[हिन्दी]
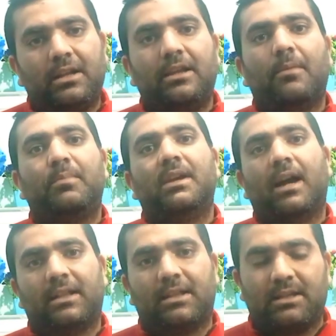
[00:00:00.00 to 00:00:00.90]
नियम भी
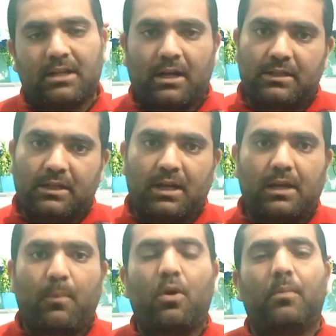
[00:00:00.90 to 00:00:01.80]
आए थे जगह जगह
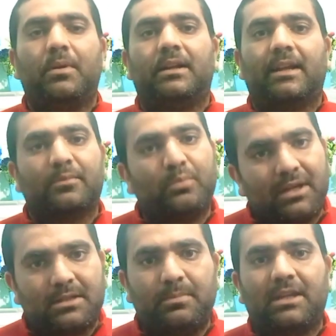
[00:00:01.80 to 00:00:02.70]
के प्रॉपर्टी टैक्स
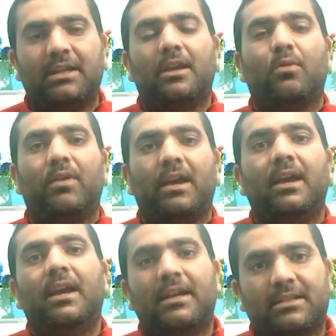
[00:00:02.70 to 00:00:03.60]
फिक्स भी किए हुए हैं